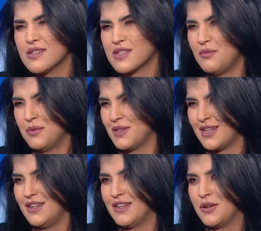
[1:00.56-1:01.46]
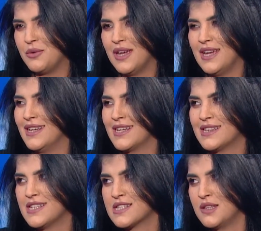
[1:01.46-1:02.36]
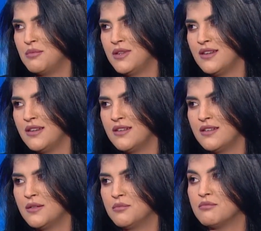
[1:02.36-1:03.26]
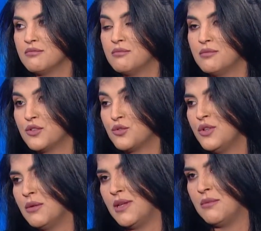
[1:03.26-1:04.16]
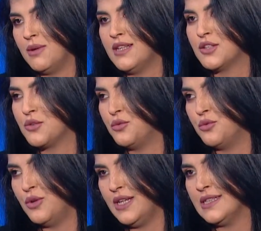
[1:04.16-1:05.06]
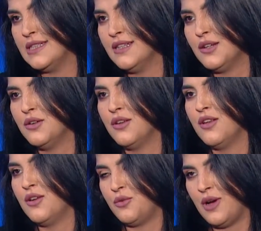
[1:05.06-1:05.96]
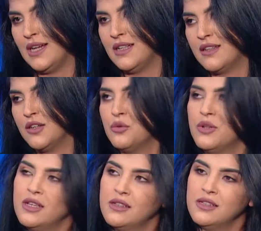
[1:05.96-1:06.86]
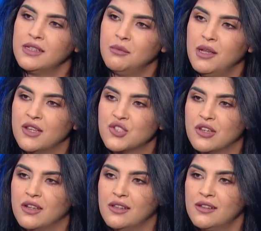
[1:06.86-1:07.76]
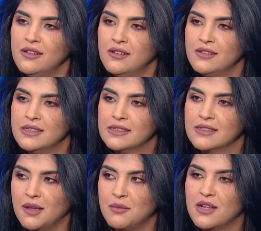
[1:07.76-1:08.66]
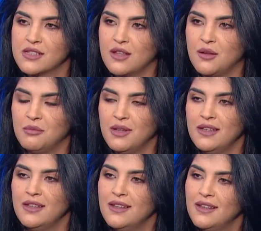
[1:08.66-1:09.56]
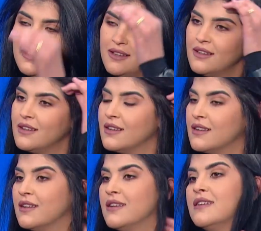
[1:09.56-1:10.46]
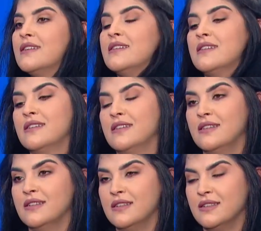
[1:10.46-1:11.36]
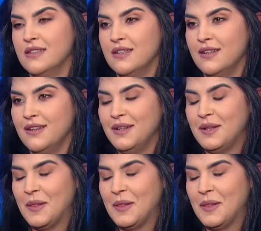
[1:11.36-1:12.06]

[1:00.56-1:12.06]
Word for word: صعبة من كل النواحي انك تنسقي بين آه، تكوني بين بيتك وولادك وعائلتك وانك تنتبهي لشغلك كمان اصعب يعني آه، نتالي واضح آه،